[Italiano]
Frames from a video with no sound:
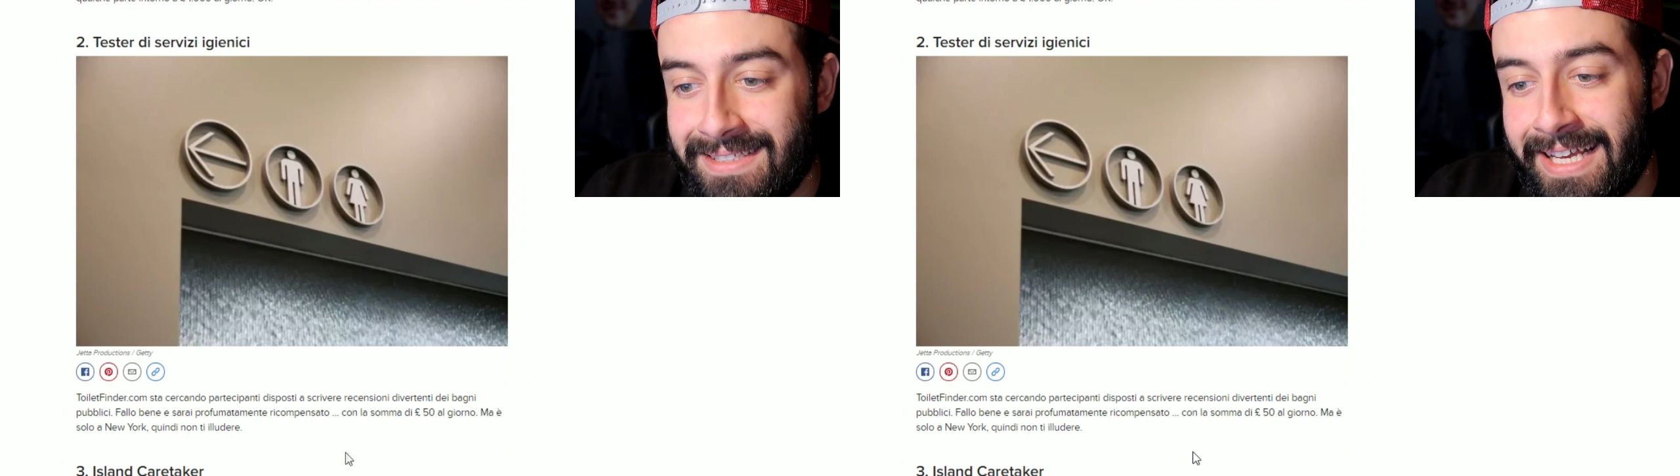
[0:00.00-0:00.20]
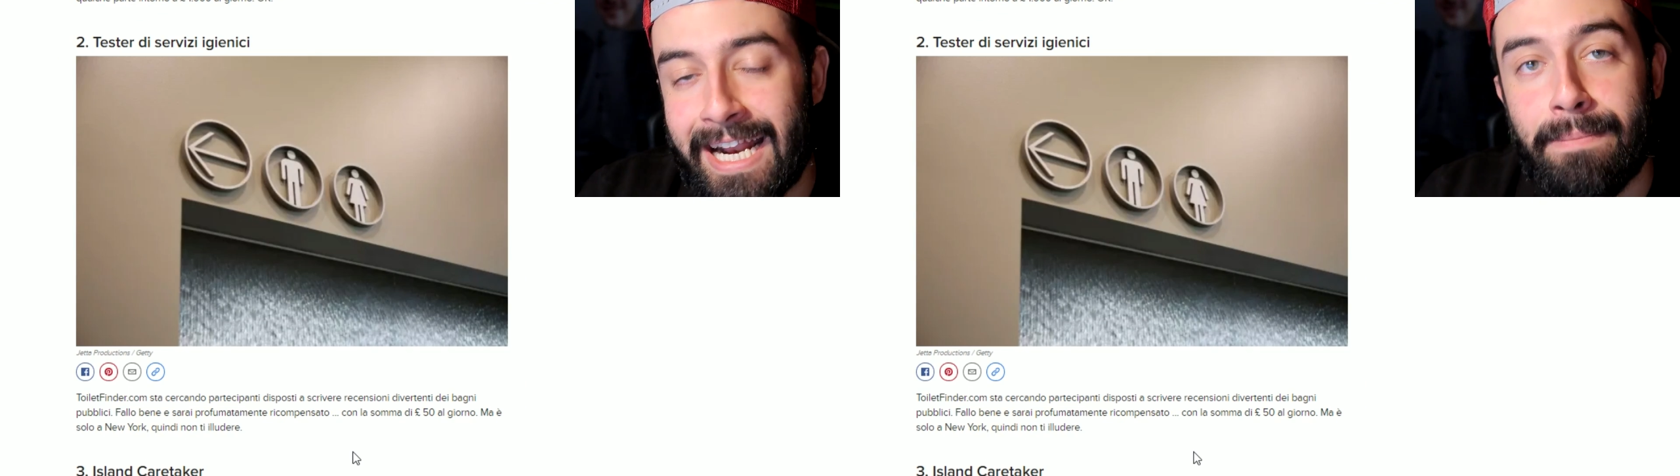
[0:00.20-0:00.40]

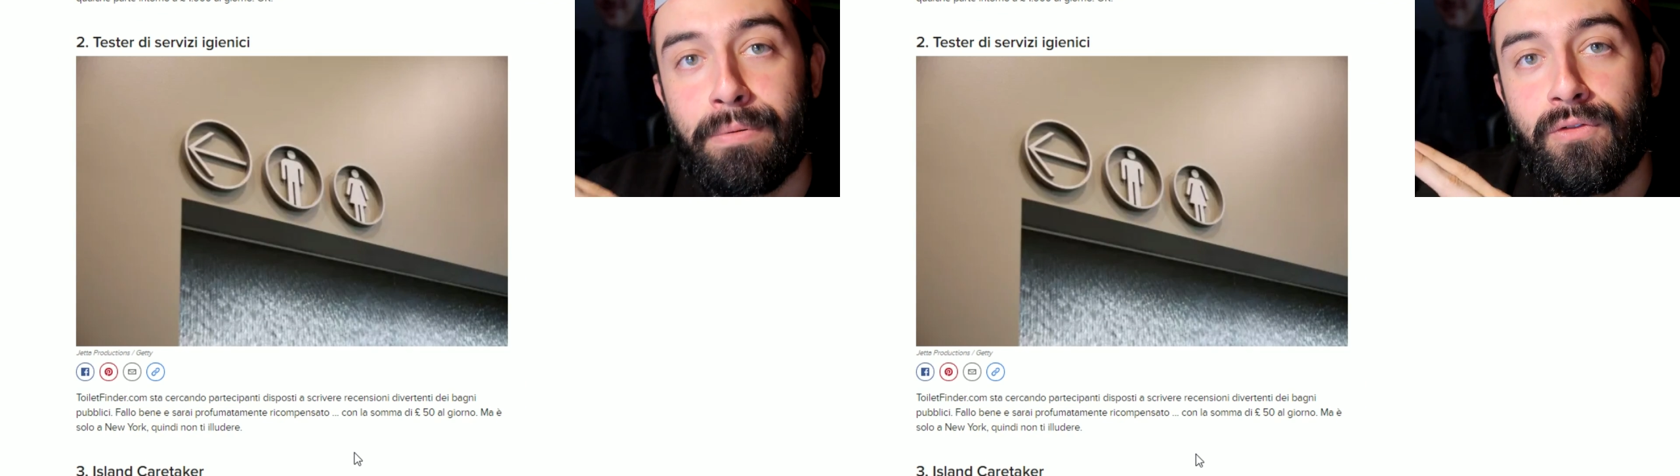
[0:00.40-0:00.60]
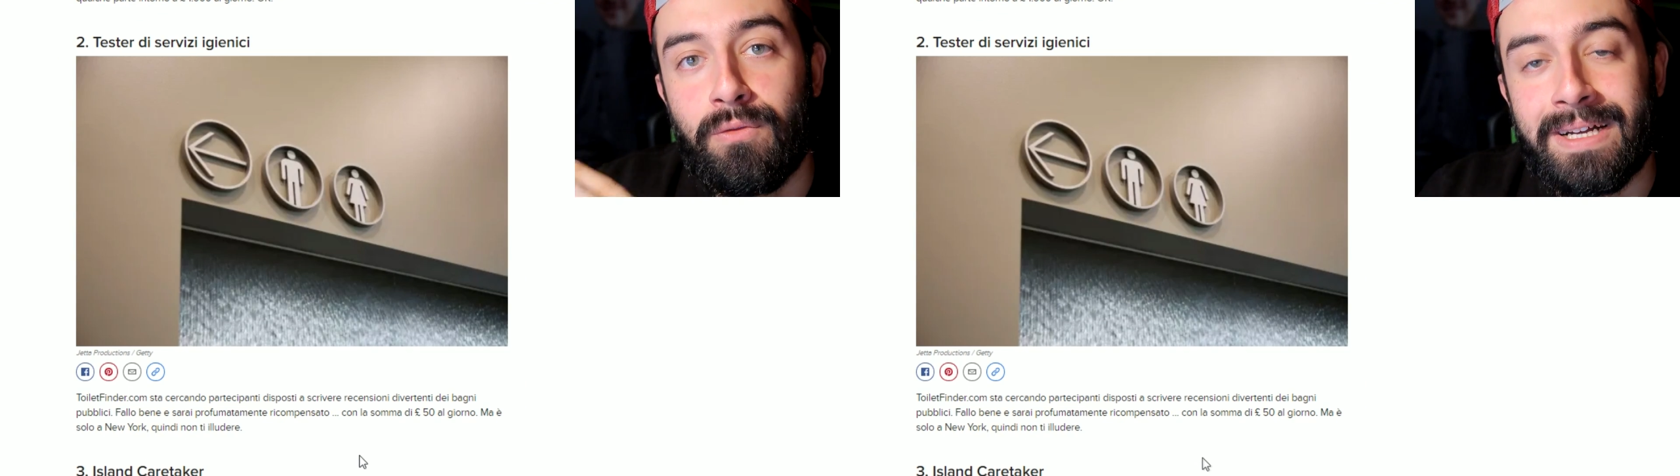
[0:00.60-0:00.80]
Sarai
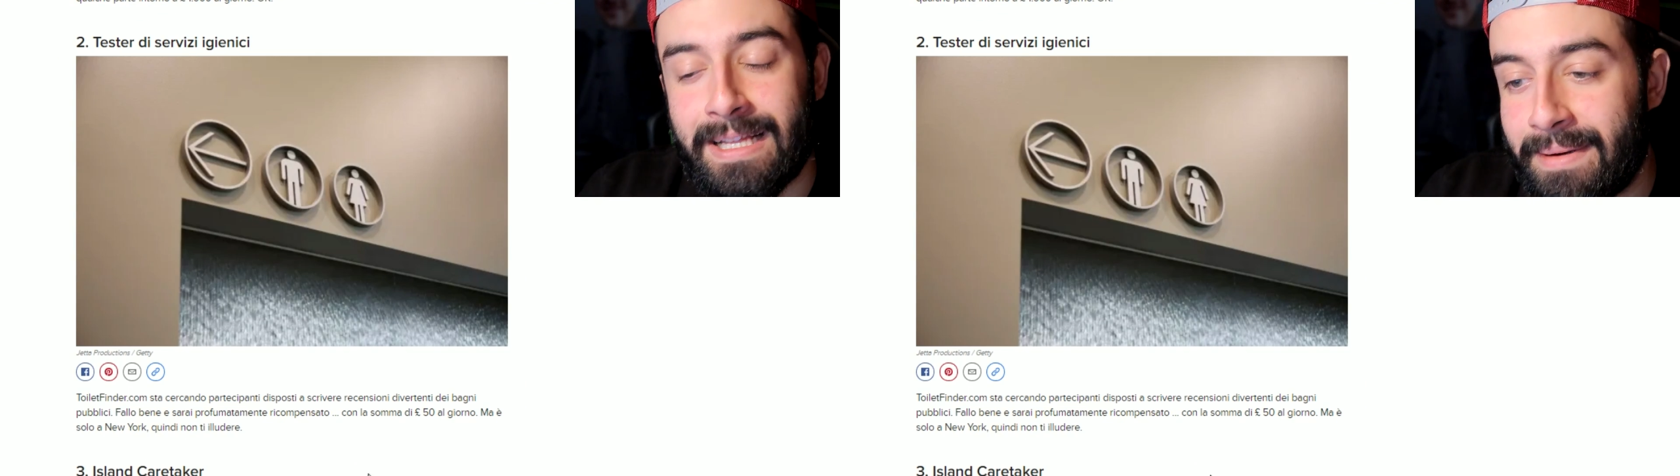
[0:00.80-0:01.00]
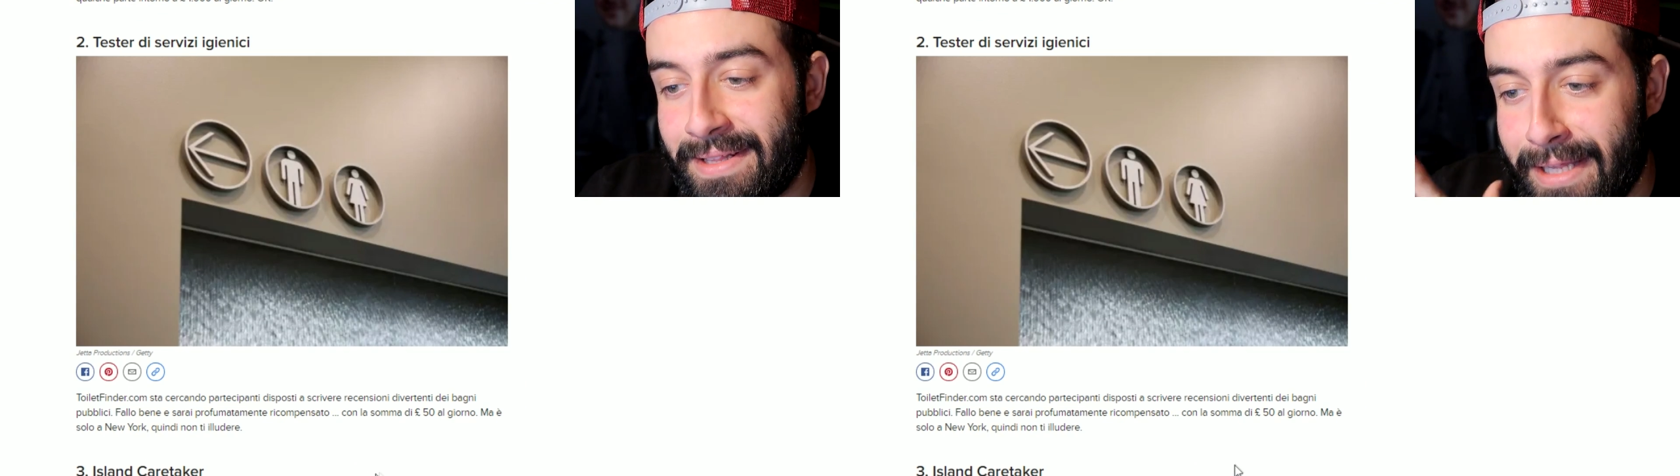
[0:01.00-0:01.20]

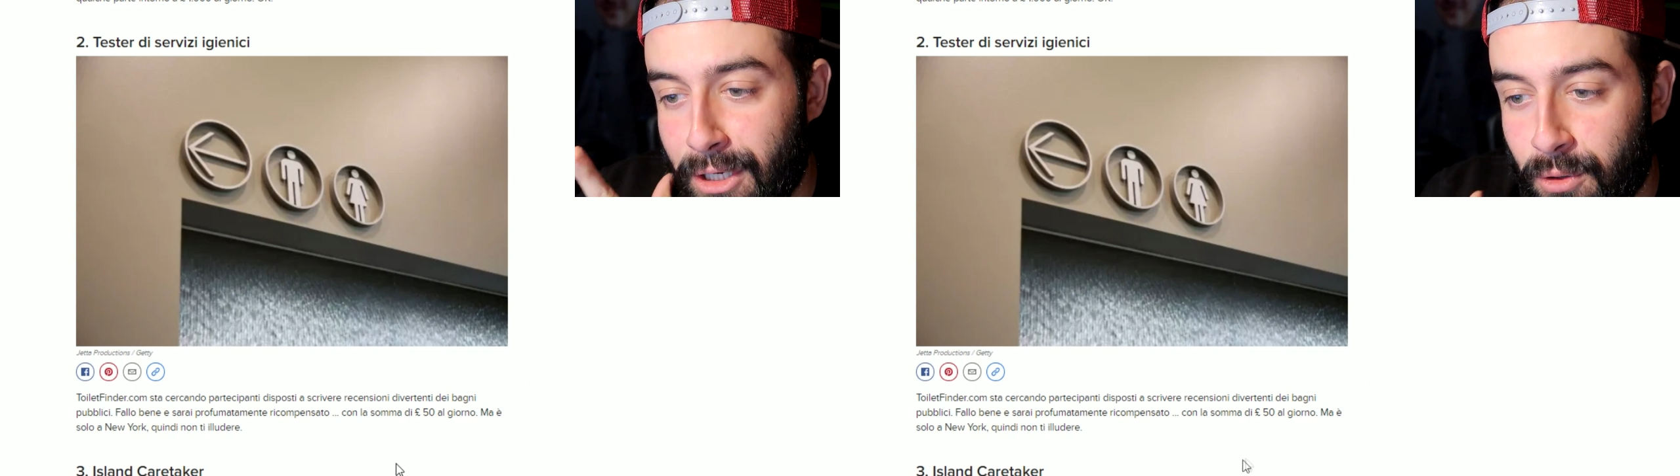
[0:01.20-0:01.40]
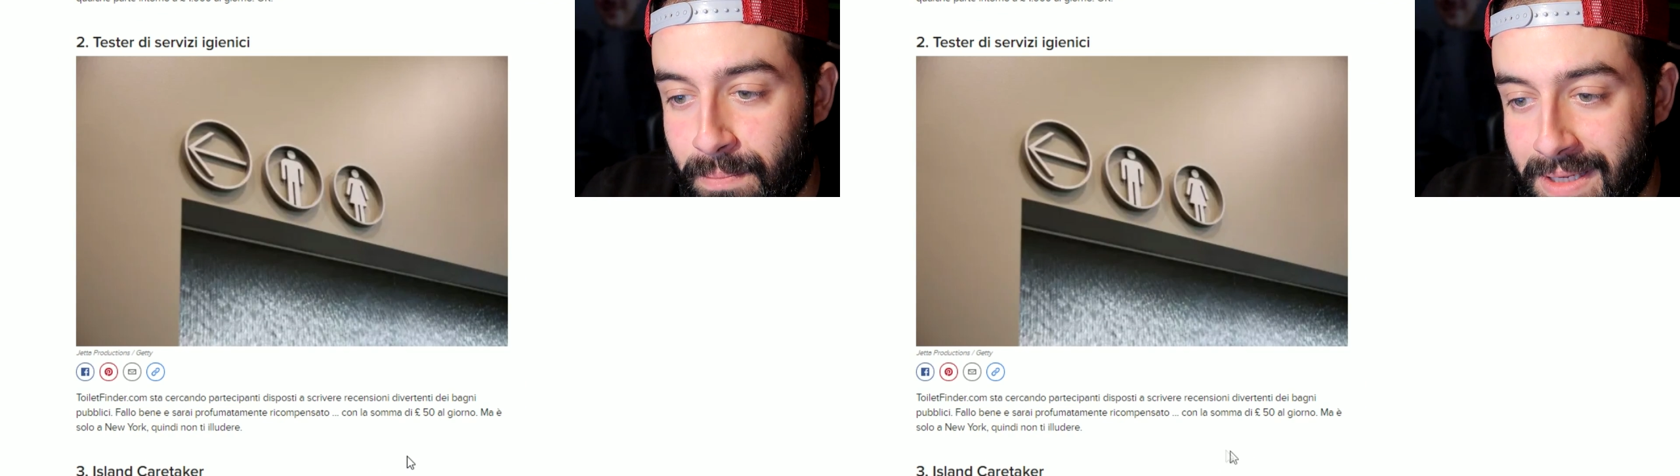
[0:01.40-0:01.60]
profumatamente
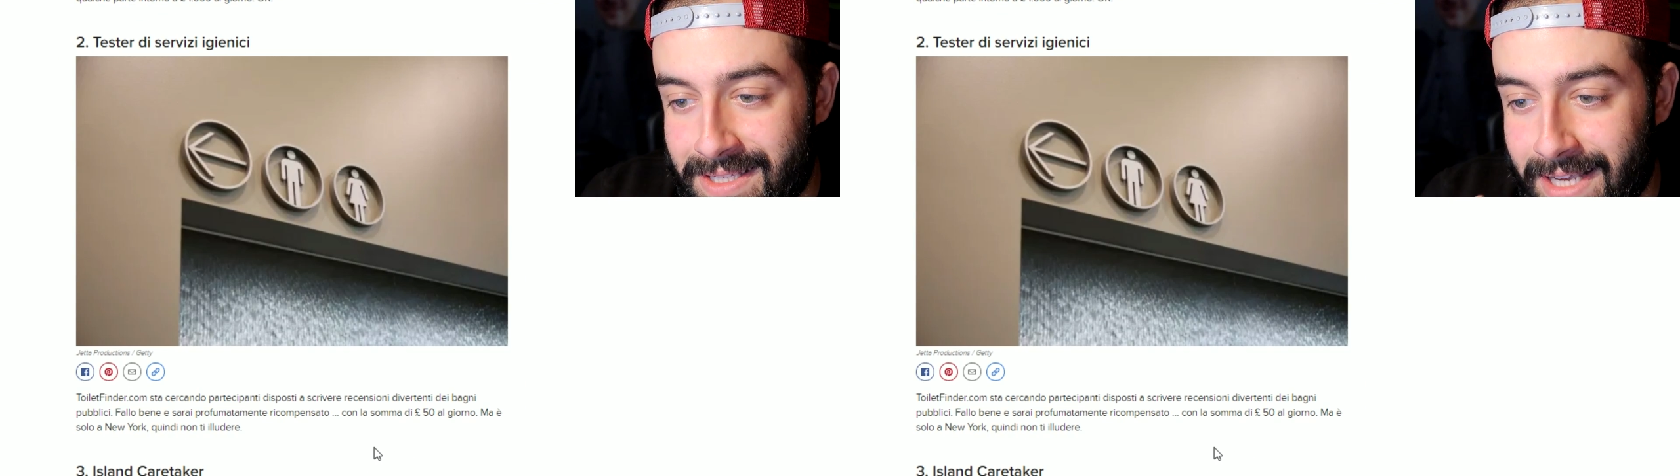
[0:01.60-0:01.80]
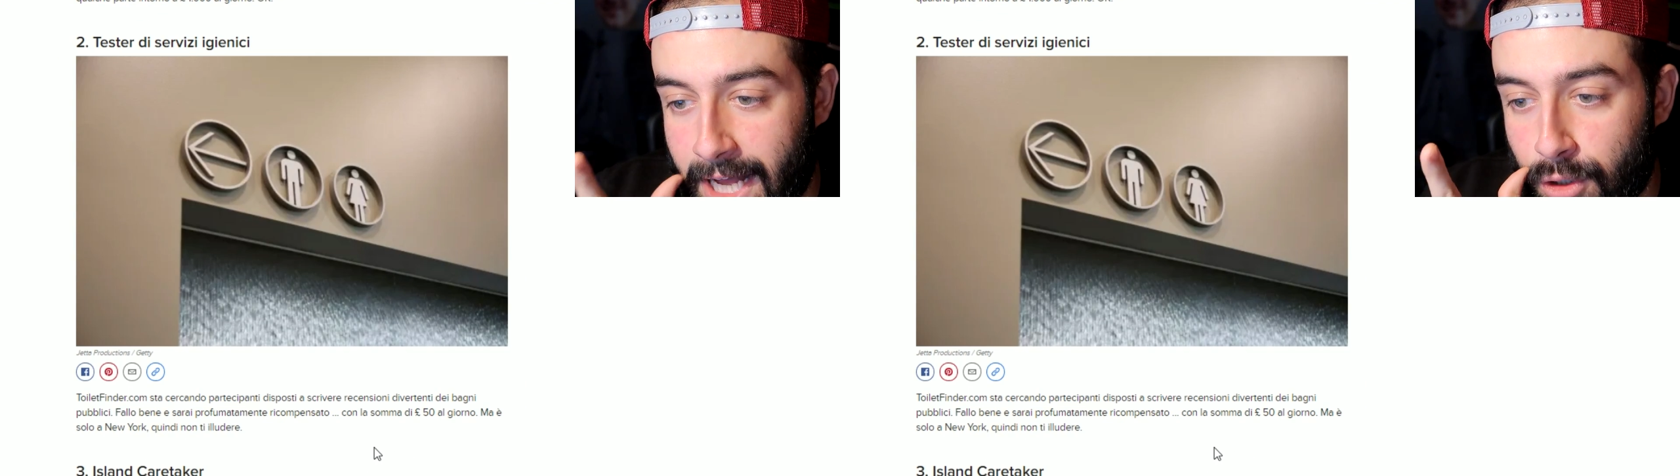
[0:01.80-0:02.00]

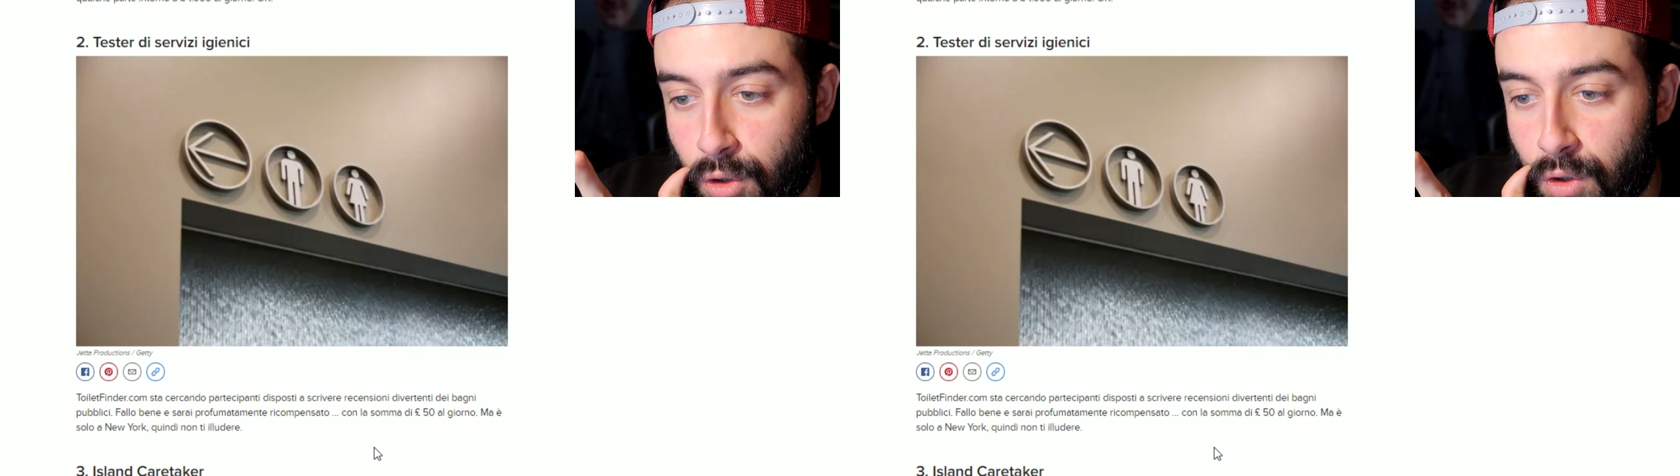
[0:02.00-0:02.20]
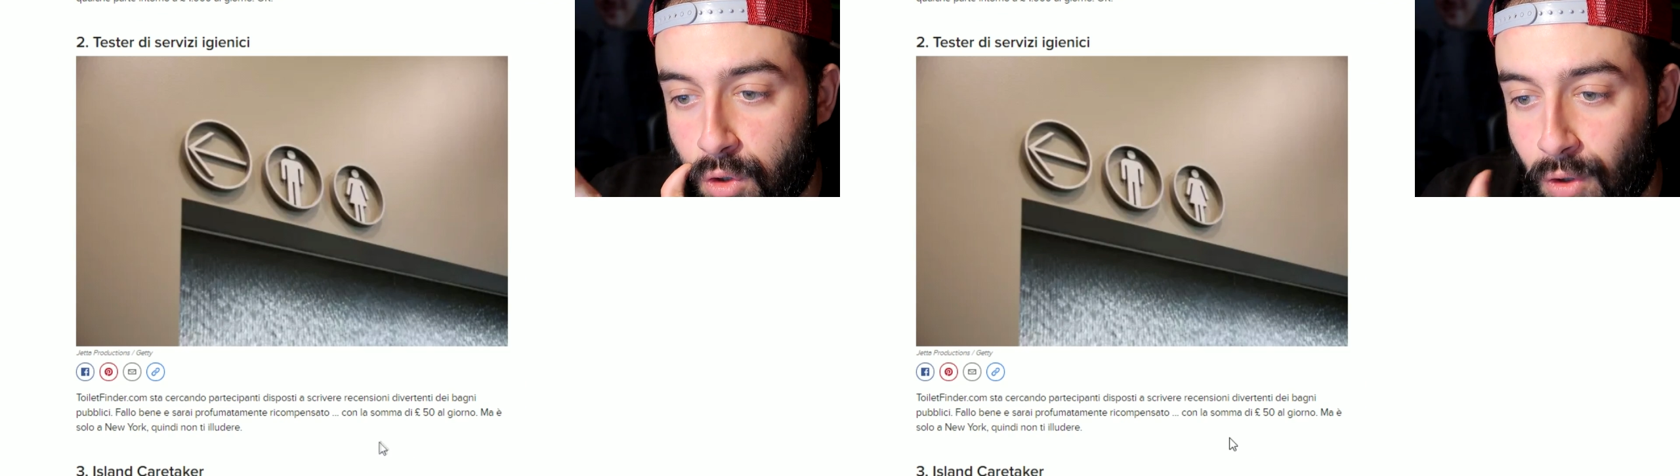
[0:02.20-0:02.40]
ricompensato